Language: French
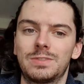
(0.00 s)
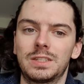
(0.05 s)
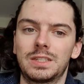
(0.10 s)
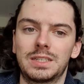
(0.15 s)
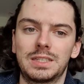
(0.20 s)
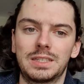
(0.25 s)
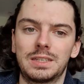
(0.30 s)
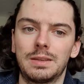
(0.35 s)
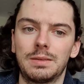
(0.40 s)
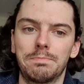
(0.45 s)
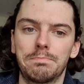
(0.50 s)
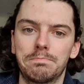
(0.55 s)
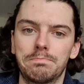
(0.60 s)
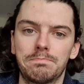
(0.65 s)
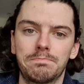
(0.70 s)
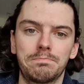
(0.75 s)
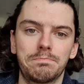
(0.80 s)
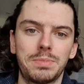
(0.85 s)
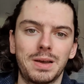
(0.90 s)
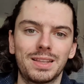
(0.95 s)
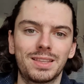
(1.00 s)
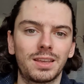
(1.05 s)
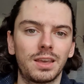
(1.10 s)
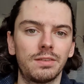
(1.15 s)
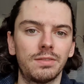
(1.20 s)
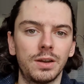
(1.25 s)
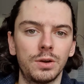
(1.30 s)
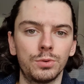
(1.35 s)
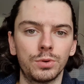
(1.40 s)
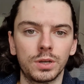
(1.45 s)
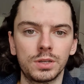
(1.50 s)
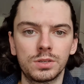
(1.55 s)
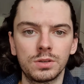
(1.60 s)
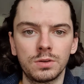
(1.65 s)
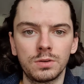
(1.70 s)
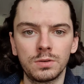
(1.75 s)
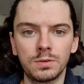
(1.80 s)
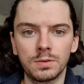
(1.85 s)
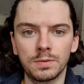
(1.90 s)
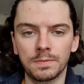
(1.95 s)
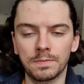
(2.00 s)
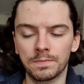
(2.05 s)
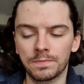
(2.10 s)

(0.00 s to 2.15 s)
C'est pas très valorisant.